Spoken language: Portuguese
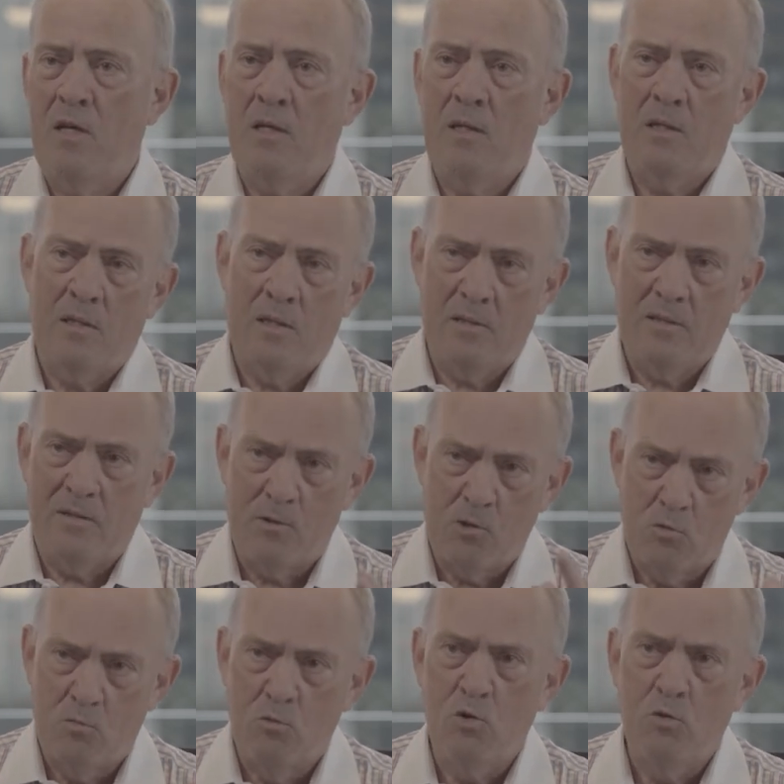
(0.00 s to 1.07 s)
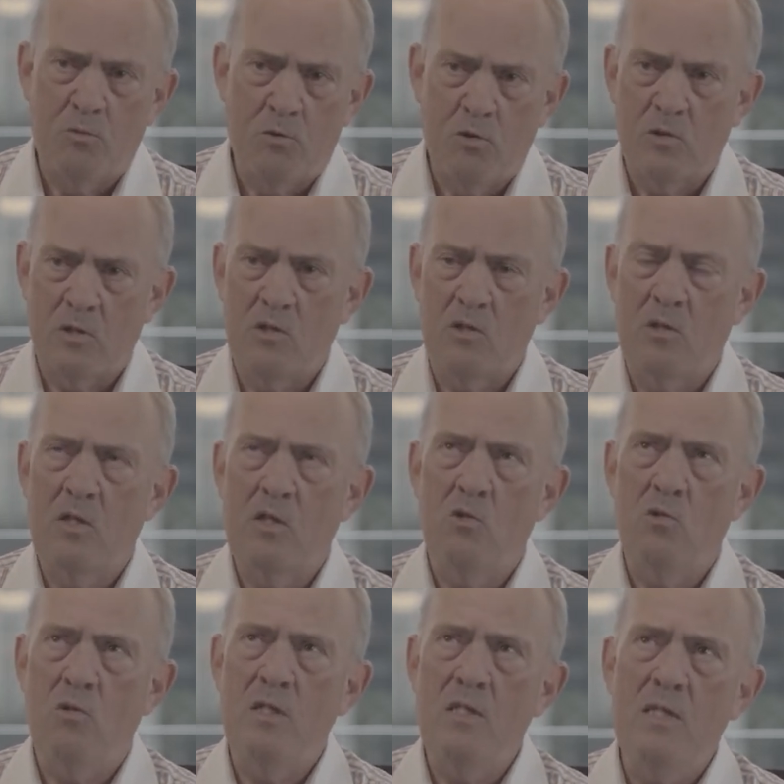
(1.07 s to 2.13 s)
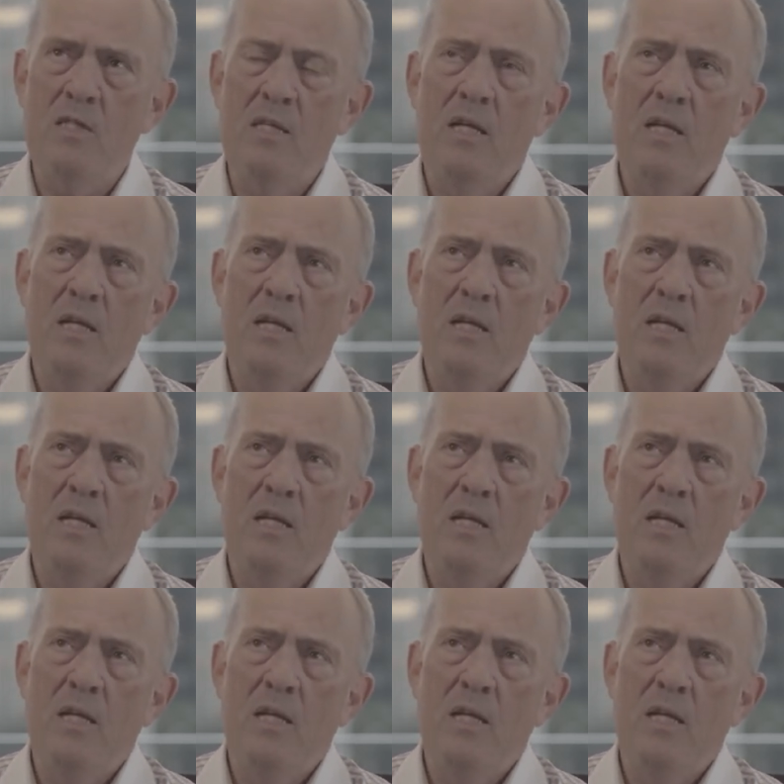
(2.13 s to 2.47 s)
através do mundo por outras questões.